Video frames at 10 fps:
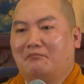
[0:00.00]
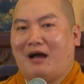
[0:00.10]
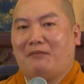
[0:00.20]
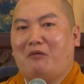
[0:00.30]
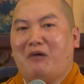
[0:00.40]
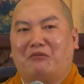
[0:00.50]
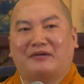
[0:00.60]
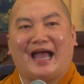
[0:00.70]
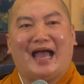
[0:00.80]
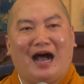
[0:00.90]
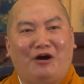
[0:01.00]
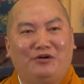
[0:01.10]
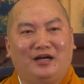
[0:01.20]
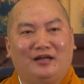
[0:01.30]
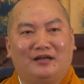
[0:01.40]
Bài bông hồng cài áo
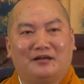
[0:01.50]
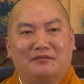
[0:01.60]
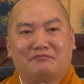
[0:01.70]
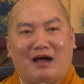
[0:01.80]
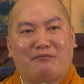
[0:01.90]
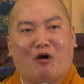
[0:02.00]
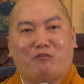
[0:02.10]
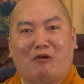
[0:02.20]
á. Bài Một